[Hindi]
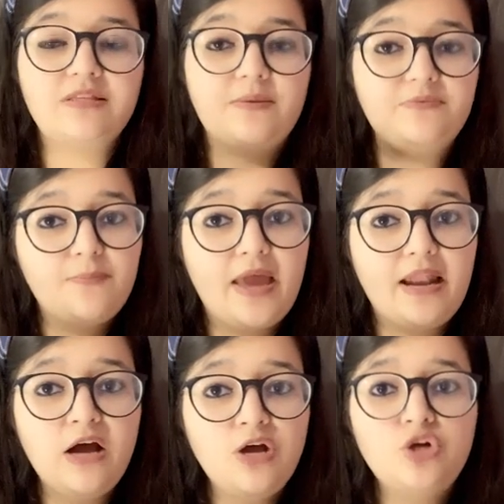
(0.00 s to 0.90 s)
सबसे
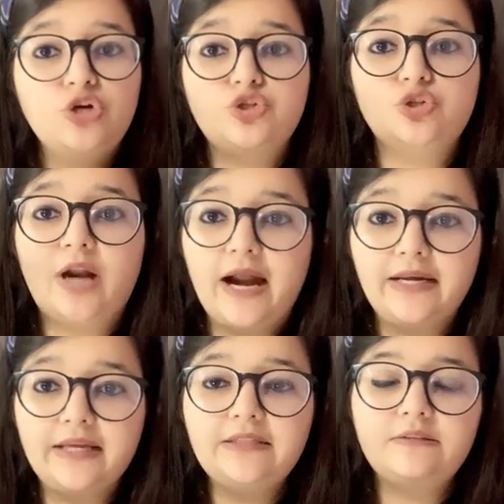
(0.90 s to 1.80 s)
पहला जो
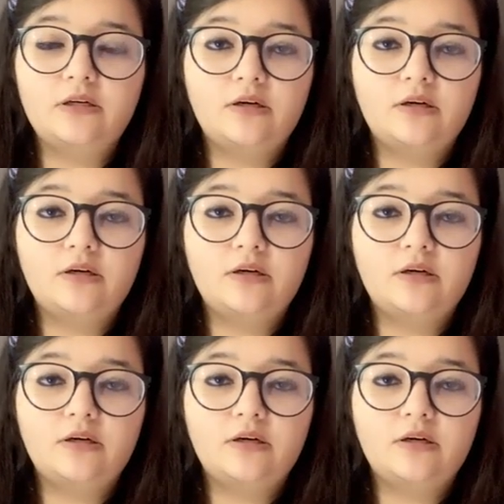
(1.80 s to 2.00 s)
आर्टिकल